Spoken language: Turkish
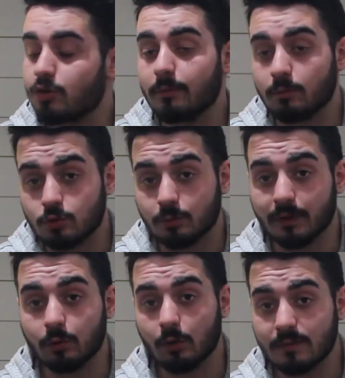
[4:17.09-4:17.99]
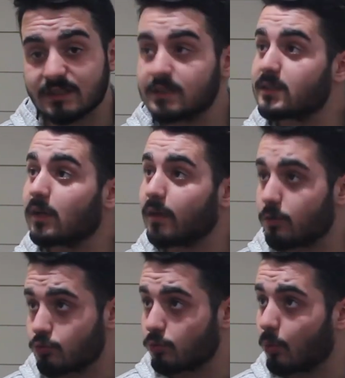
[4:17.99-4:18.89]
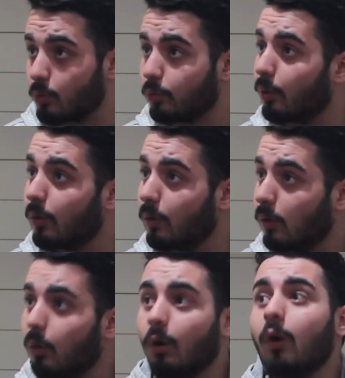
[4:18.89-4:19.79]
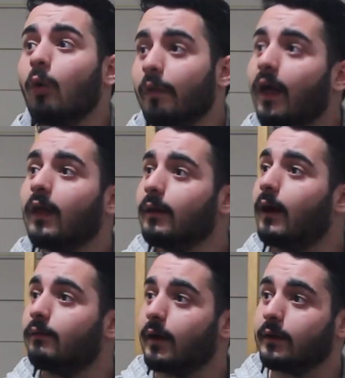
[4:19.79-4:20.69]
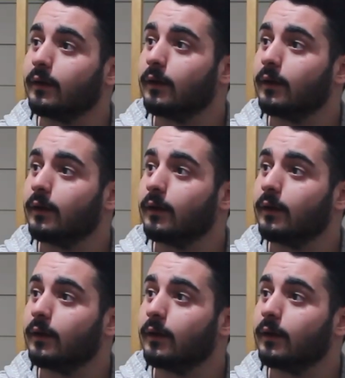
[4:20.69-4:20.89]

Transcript: Tabii Müslümanın ölmesi insana daha çok dokunuyor onda Allah var.